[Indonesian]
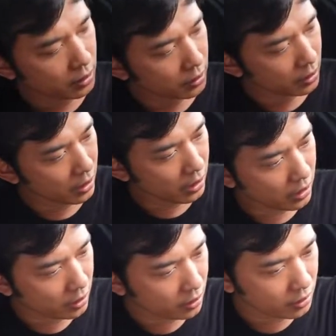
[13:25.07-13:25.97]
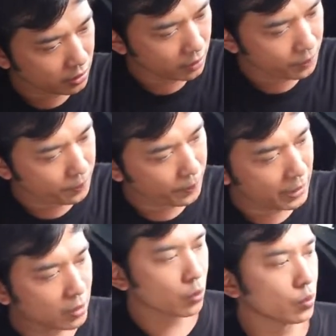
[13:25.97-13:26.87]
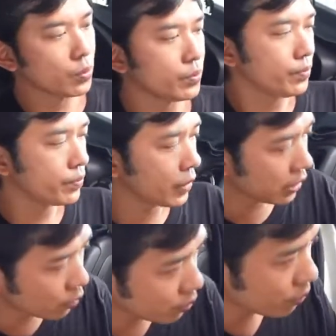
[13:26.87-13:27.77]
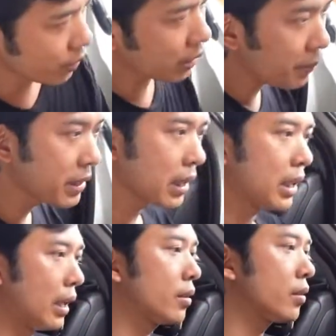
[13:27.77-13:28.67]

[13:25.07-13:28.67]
Di pintu itu kita bisa lihat